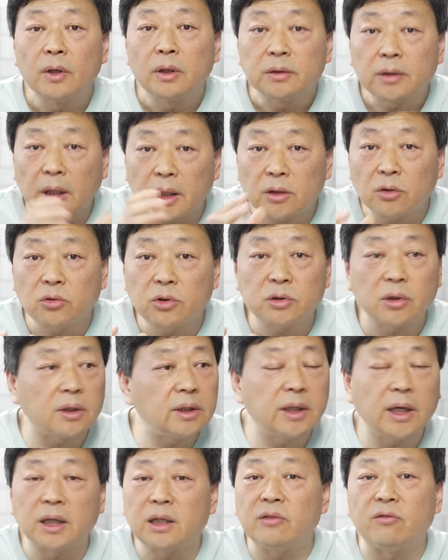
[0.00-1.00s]
大家都知道，
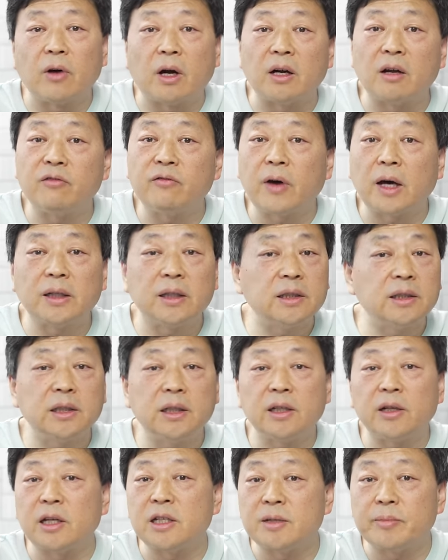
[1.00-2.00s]
你看这网上发的这
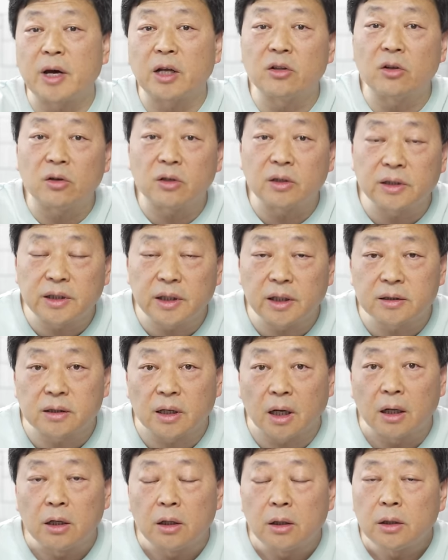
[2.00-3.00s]
些乱七八糟的帖
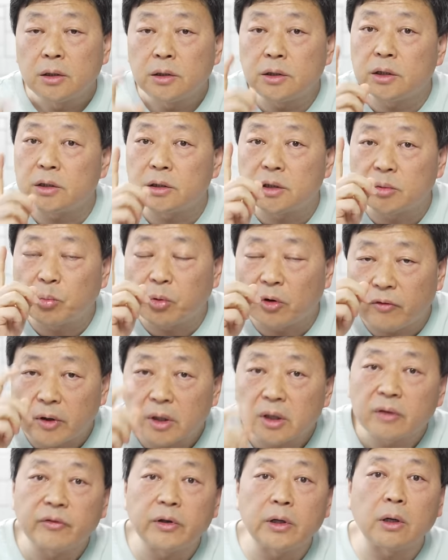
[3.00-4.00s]
子，一个是播放
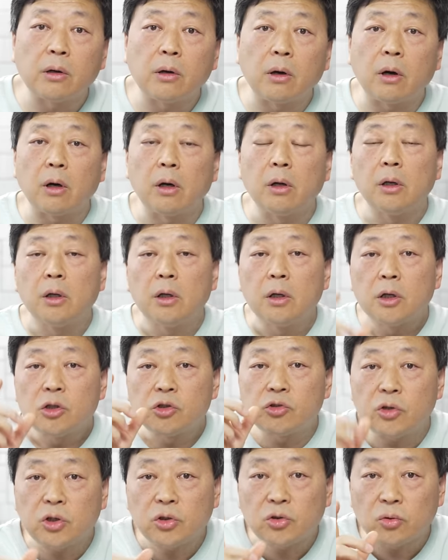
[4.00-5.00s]
量非常高，
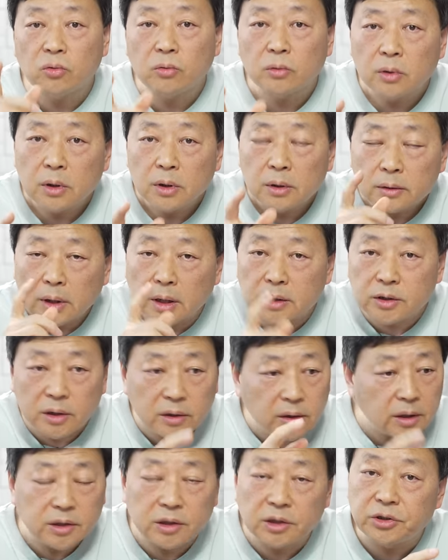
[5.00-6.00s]
最终它真
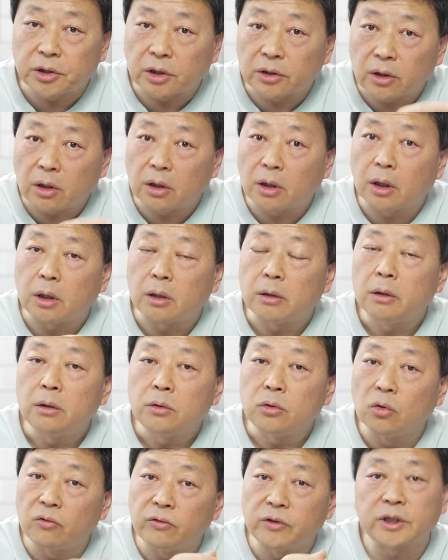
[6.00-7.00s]
的影响到了
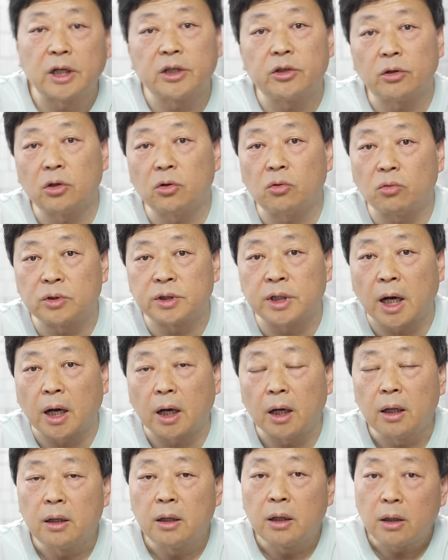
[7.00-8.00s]
农夫山泉的股价。
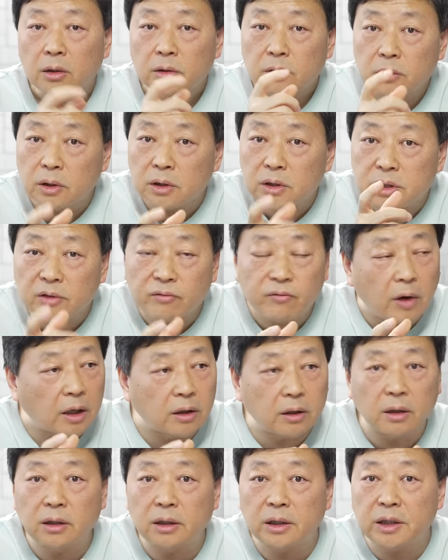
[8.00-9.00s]
那些
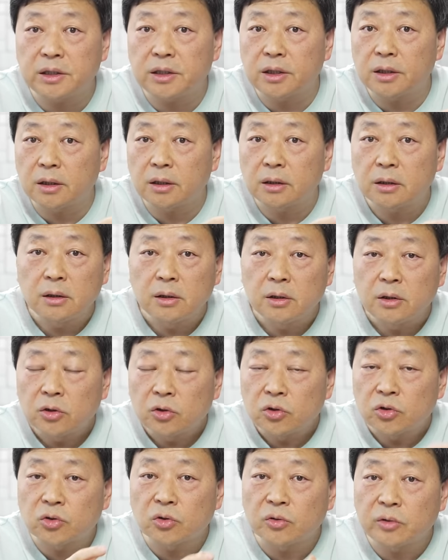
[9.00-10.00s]
网上的那些
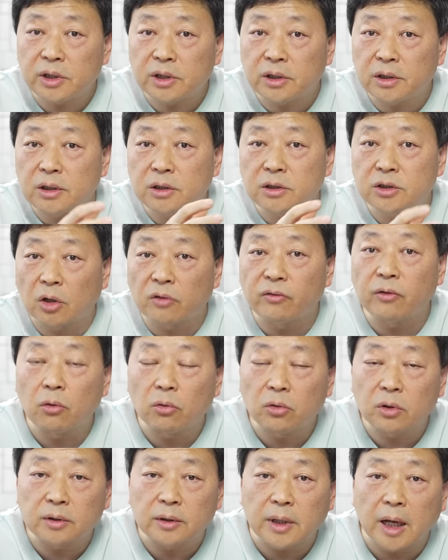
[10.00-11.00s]
所谓的那小粉
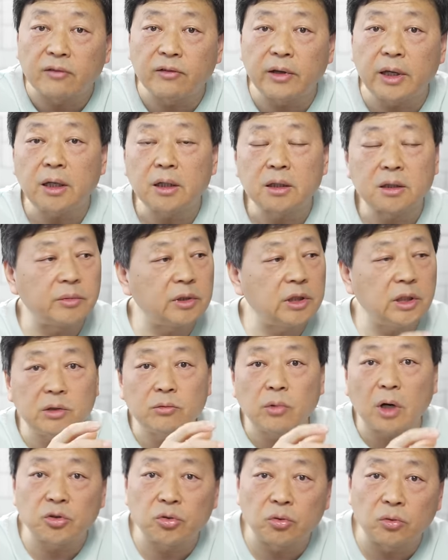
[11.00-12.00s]
红的大 V，什么地
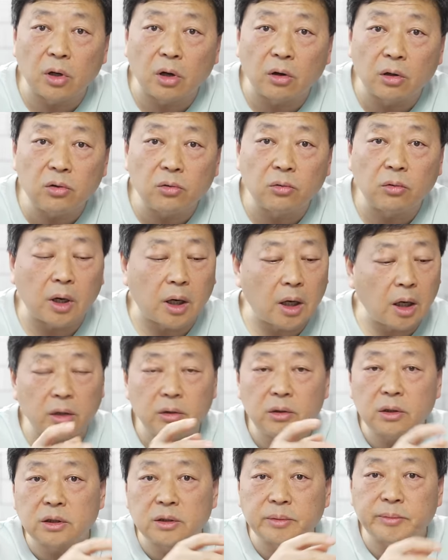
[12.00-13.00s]
瓜熊老六啊，还
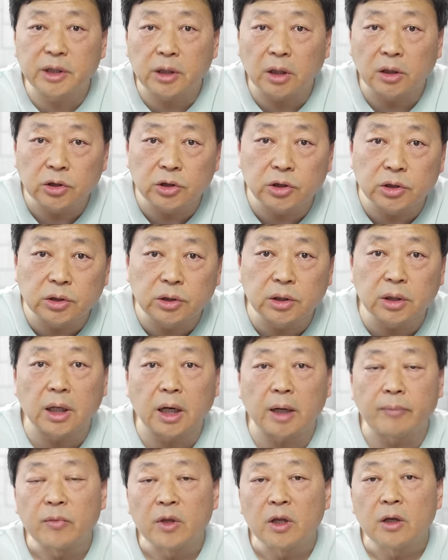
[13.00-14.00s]
有那什么耿直哥
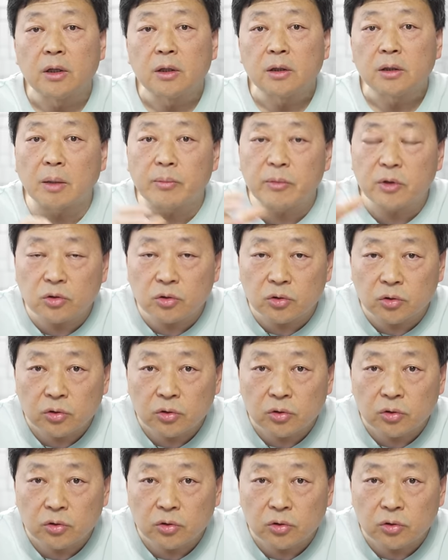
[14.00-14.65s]
啊，他们